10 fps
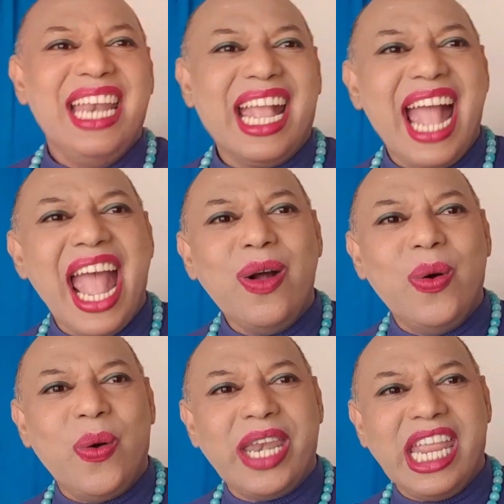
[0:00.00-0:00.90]
นะคะโอ้
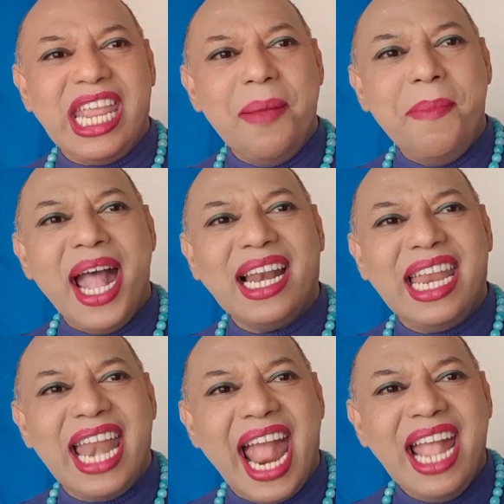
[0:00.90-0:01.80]
โหดีเยี่ยมมากเล
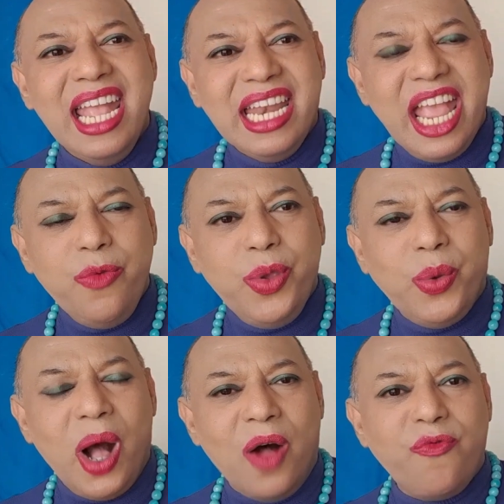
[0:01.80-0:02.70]
ยนะได้ View
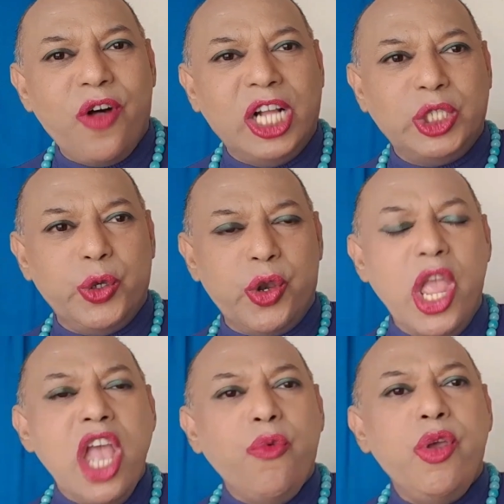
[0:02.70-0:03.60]
of Fortune
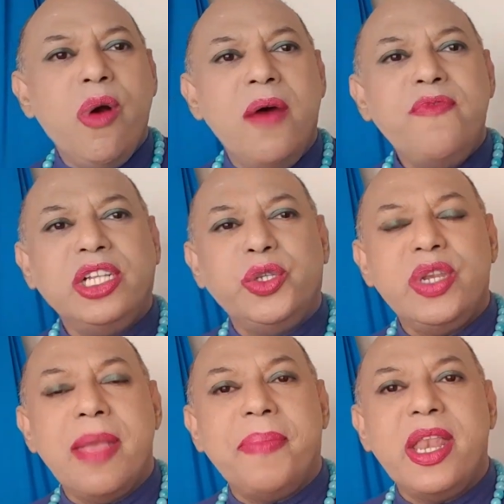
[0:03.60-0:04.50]
View of
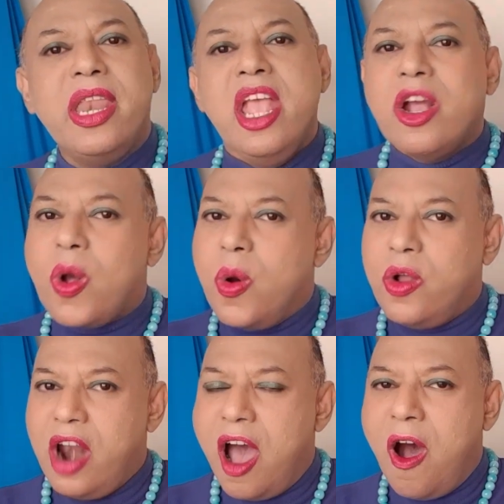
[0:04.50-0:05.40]
Fortune เนี่ยเป็นกง
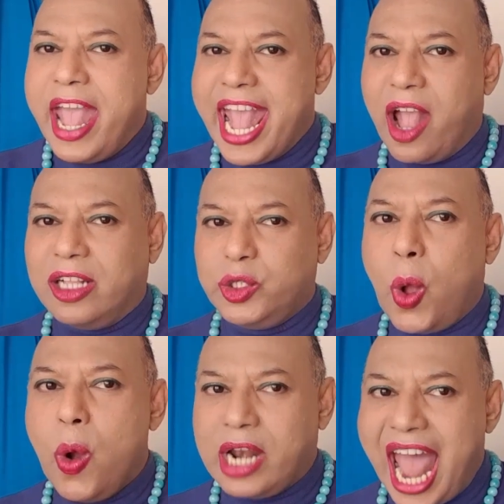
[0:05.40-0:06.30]
ล้อแห่งโช
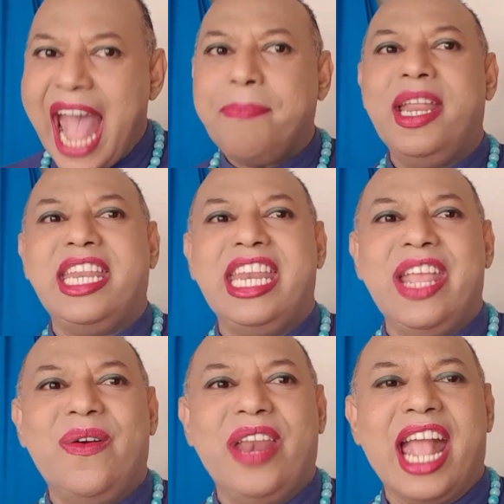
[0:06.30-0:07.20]
คลาภเลยที
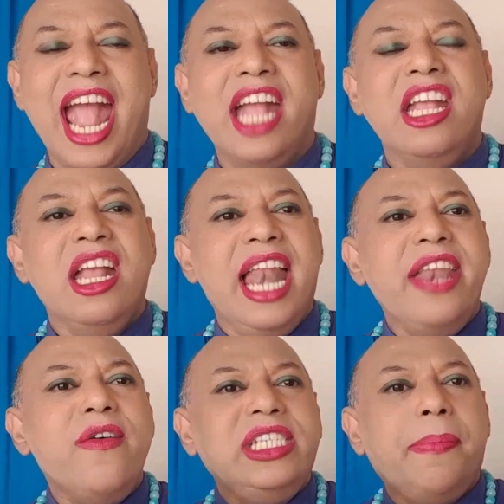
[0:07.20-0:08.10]
เดียวนะคะและ
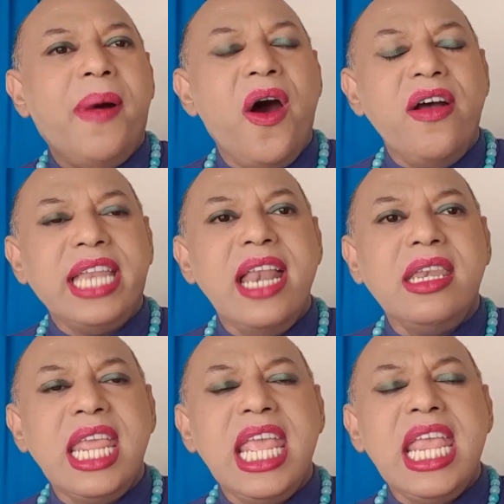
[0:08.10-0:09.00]
โดยเฉพาะท่าน
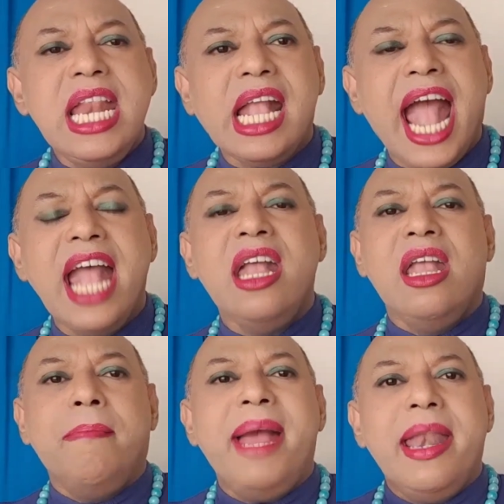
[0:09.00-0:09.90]
ที่นะคะ
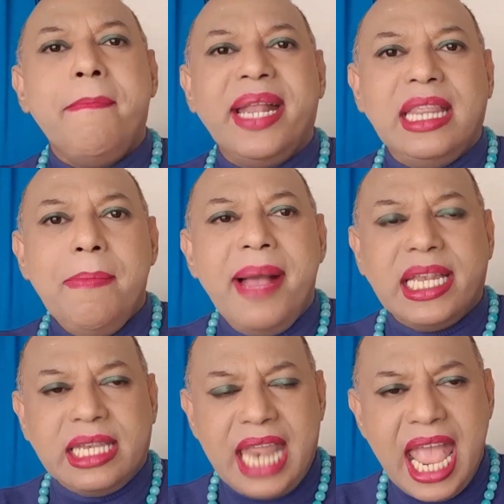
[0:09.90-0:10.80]
มันปฏิบั
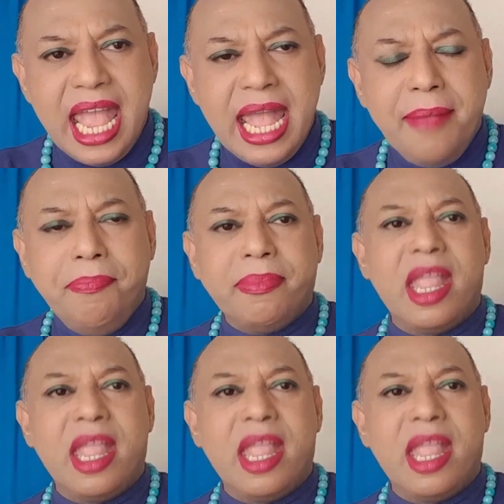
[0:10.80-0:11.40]
ติธรรม